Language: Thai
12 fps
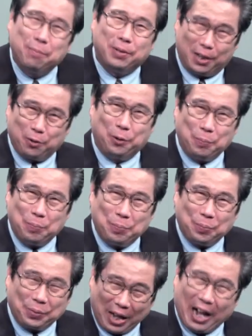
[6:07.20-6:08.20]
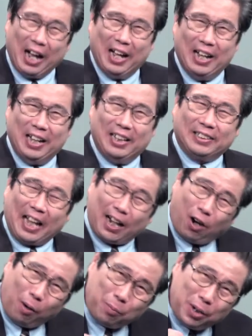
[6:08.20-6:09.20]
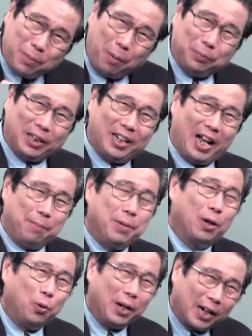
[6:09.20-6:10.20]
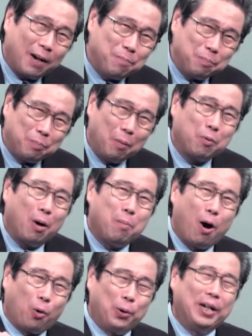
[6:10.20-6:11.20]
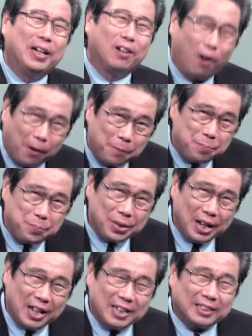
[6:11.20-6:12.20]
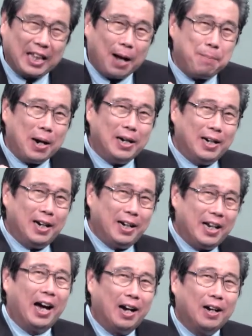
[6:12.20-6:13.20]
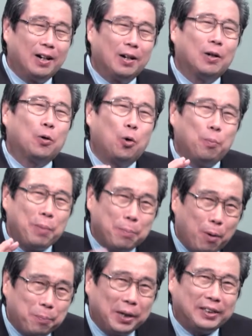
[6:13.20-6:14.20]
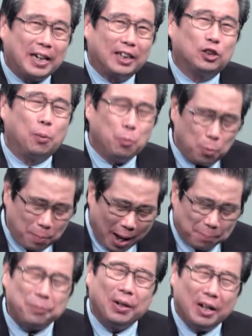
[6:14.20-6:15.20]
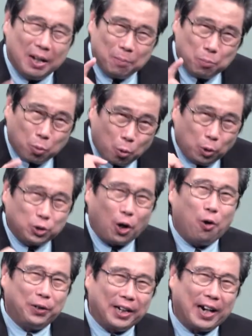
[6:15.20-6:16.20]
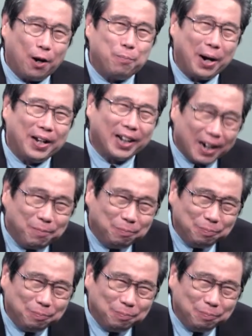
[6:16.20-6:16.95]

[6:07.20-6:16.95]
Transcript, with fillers: นเผื่อคุณนะแต่ก่อนเพื่อที่ผมจะอธิษฐานเผื่อคุณนะครับ ผมขอบอกคุณนิดนึงก่อน ถ้าบังเอิญเนี่ยคุณไปพบคิดจักที่สมบูรณ์แบบ คุณสองคนอย่าเข้าไปนะครับ